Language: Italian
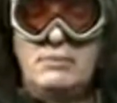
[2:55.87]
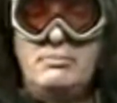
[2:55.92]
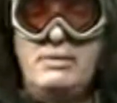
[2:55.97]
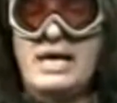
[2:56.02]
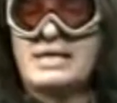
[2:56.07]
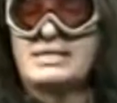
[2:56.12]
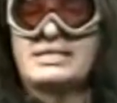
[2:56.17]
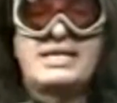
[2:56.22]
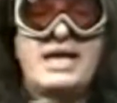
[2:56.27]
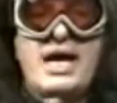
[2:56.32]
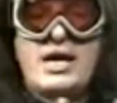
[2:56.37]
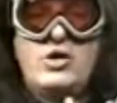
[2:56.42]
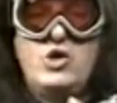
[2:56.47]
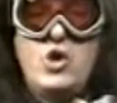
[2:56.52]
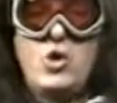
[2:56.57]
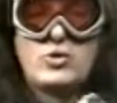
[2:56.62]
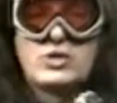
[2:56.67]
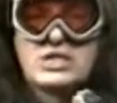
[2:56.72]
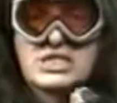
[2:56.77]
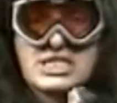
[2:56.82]
Mia zia
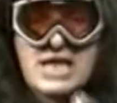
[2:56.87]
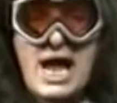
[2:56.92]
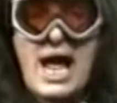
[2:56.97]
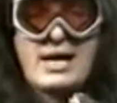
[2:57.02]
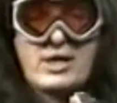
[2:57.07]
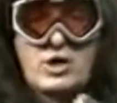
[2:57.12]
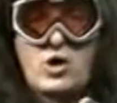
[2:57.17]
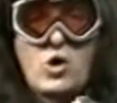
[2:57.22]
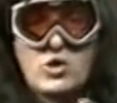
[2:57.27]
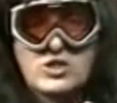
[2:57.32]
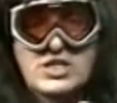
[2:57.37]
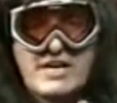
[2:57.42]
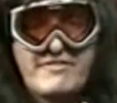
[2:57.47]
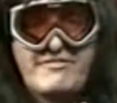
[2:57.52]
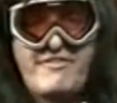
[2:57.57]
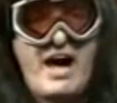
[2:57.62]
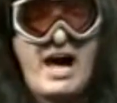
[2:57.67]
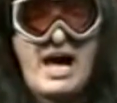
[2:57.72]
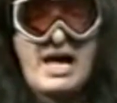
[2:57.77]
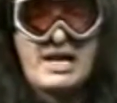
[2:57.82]
non sa cosa
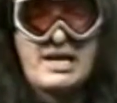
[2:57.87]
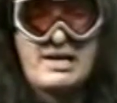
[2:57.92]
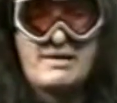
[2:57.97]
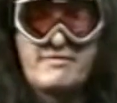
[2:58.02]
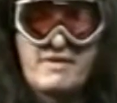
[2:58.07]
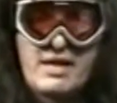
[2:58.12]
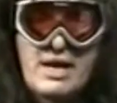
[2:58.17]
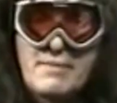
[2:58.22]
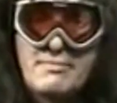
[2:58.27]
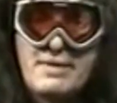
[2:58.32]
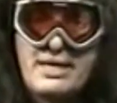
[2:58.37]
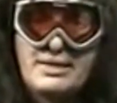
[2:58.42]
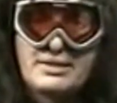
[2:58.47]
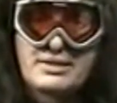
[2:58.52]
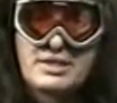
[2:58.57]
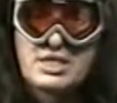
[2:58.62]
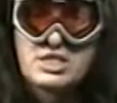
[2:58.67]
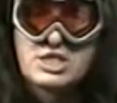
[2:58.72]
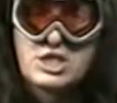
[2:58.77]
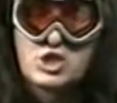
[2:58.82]
fare,
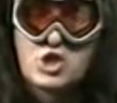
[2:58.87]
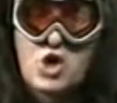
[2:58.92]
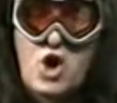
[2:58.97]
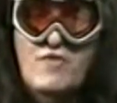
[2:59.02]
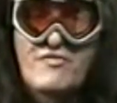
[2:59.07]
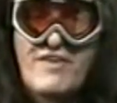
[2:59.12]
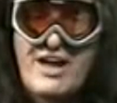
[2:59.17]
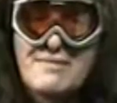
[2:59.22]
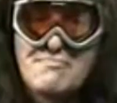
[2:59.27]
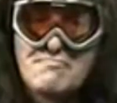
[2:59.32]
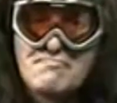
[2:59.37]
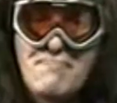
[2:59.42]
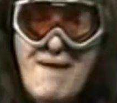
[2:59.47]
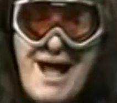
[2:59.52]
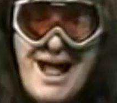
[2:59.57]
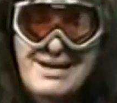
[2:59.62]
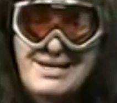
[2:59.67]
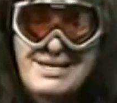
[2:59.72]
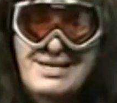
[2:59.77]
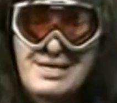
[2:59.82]
veramente, si trova in
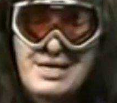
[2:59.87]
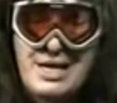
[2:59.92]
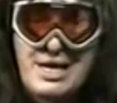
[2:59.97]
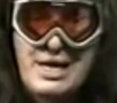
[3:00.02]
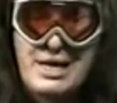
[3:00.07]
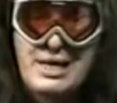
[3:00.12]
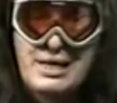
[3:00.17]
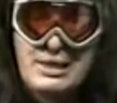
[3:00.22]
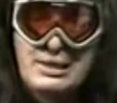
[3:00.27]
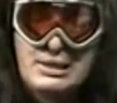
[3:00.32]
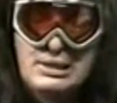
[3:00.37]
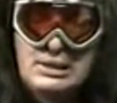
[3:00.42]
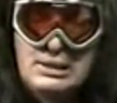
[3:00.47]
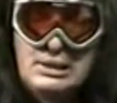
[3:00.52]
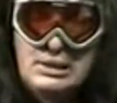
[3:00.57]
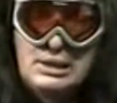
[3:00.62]
panne.